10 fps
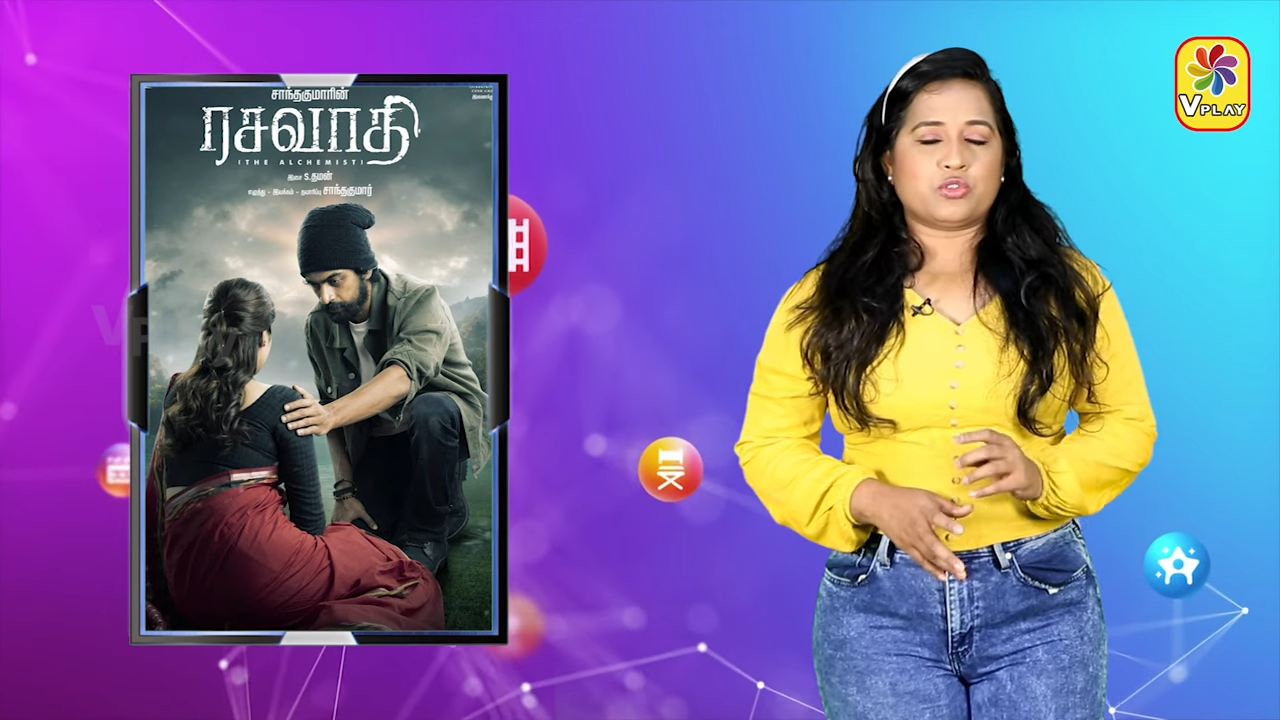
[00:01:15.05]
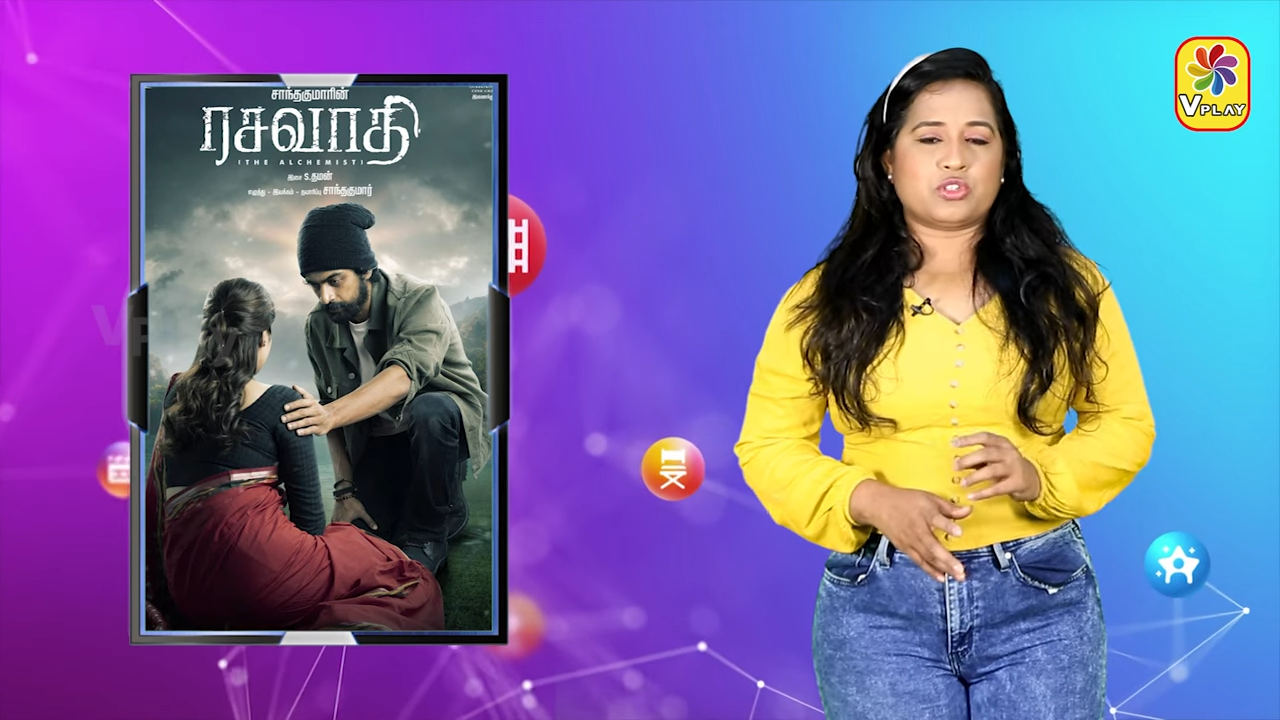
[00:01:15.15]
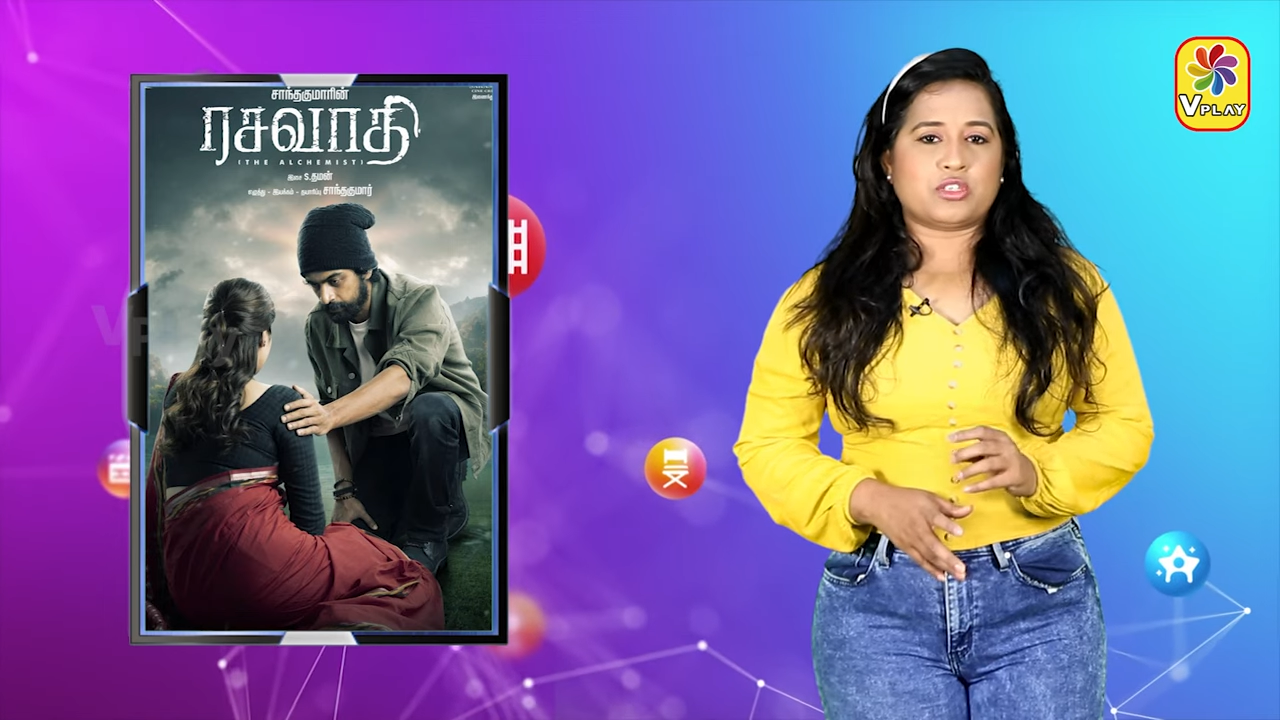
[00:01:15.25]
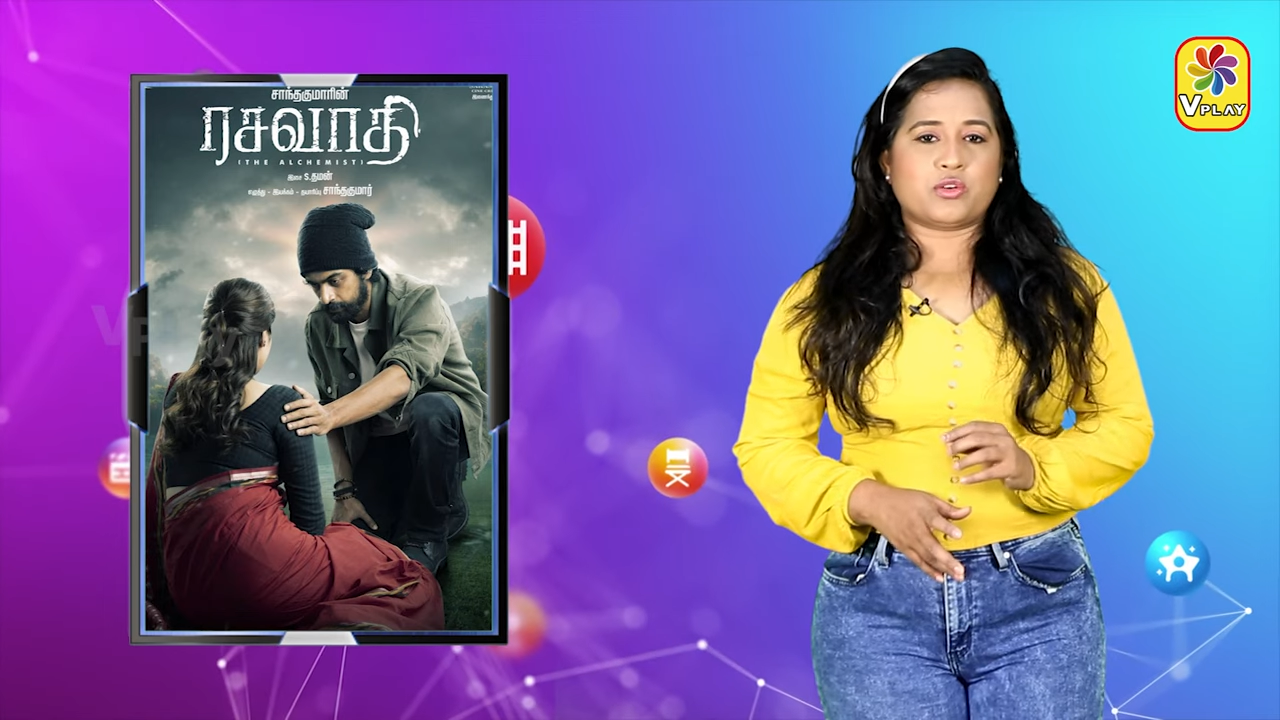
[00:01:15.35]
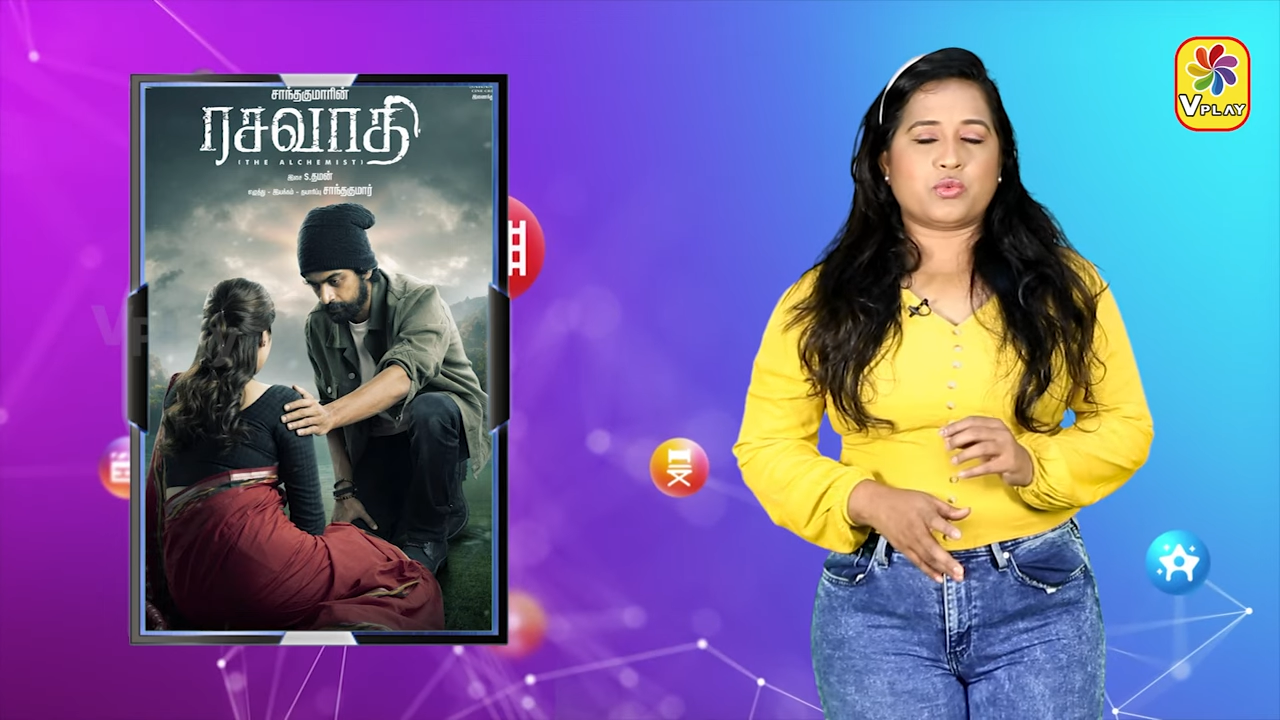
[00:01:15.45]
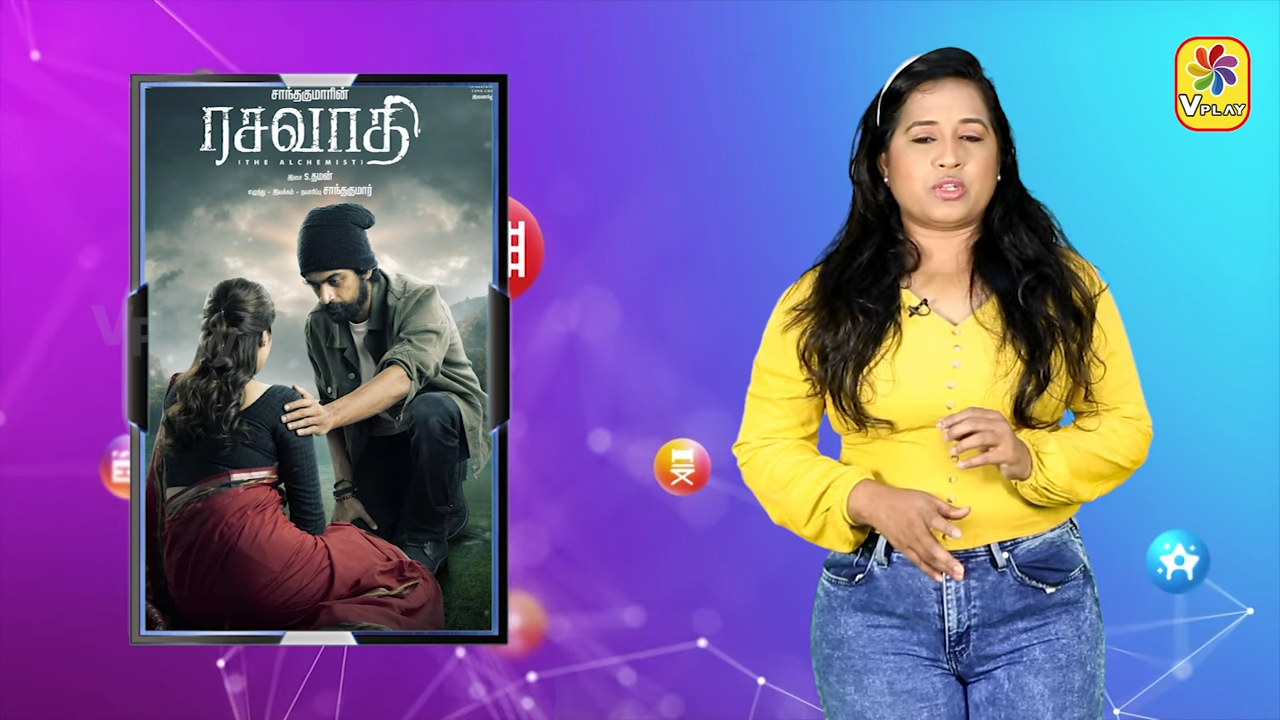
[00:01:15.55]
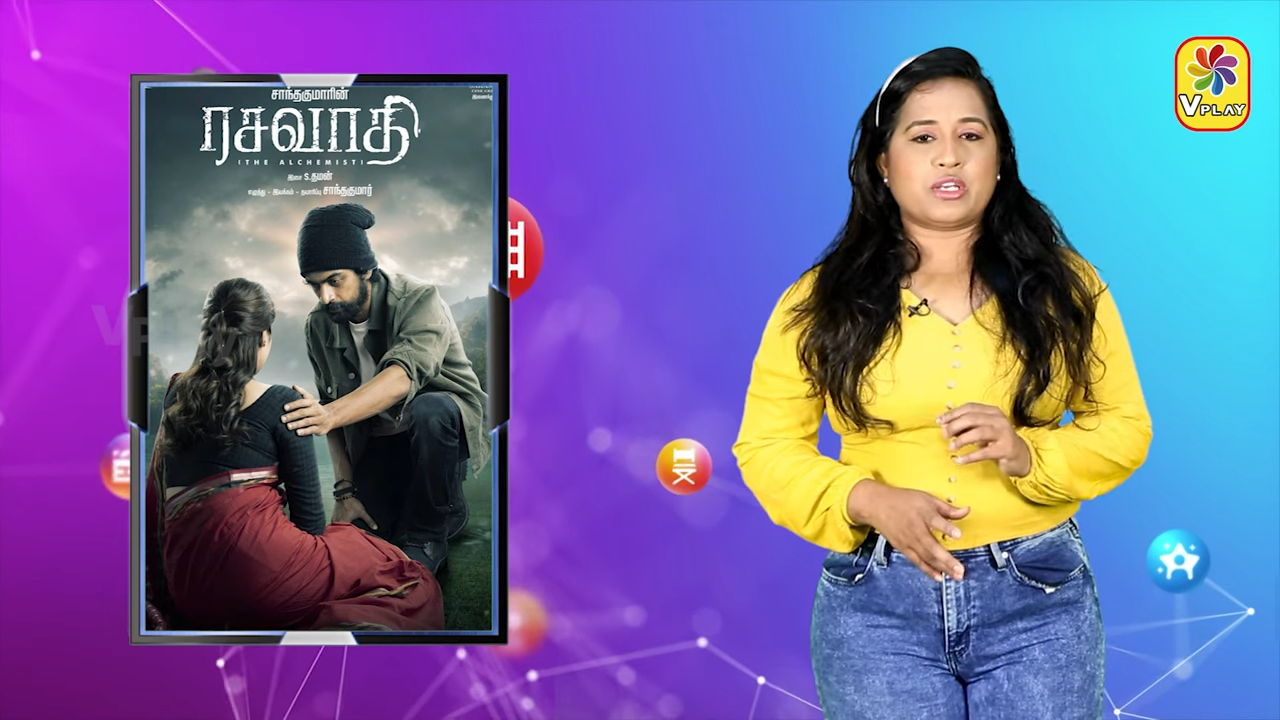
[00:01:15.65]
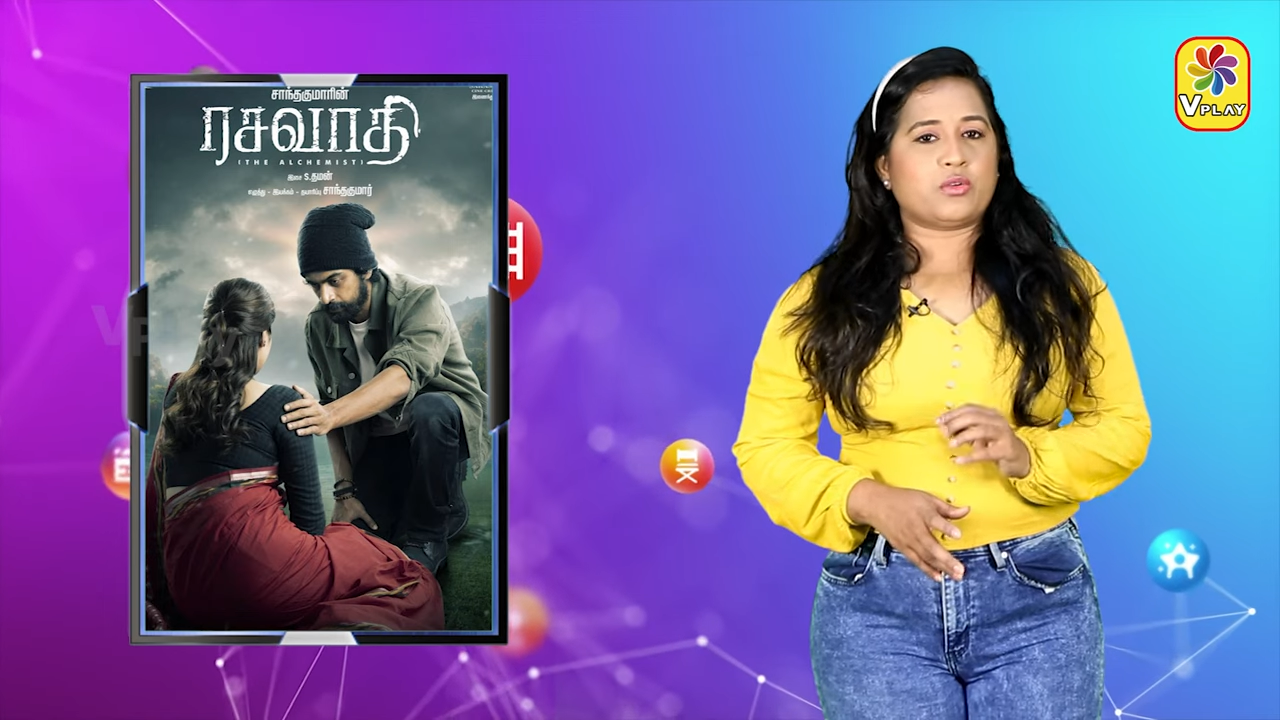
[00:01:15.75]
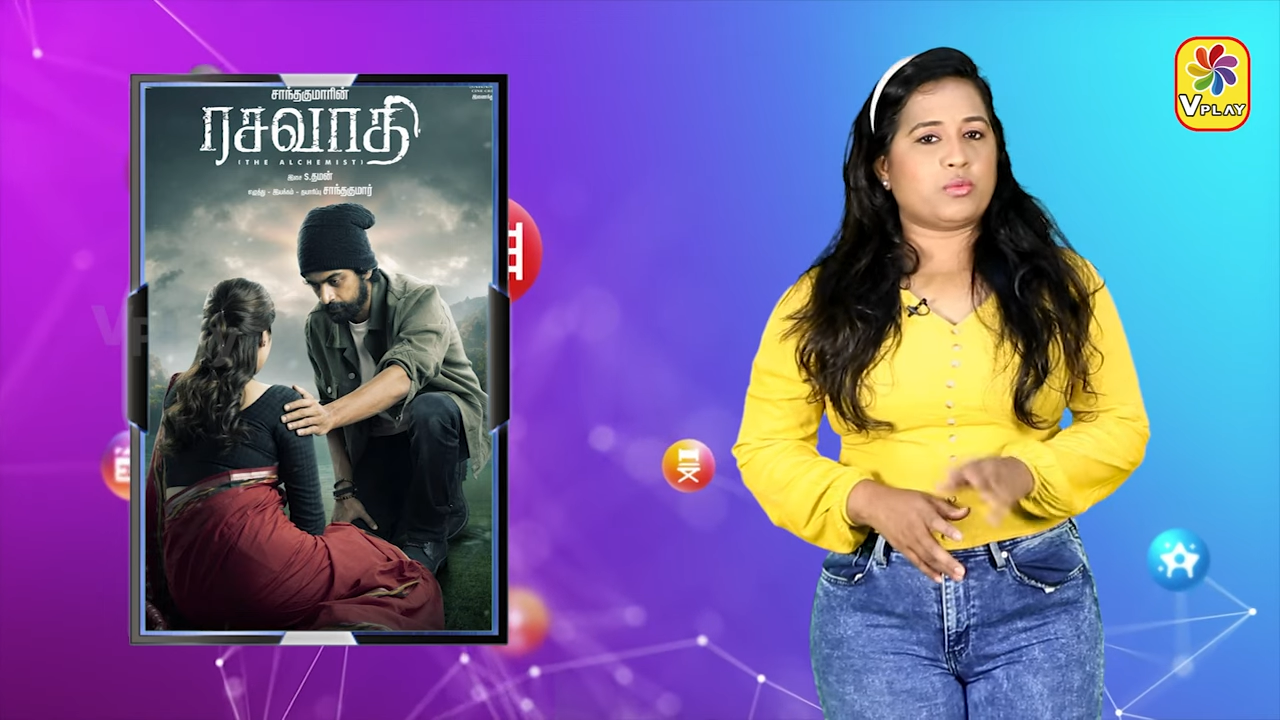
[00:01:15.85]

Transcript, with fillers: கொடுத்துருக்கக்கூடிய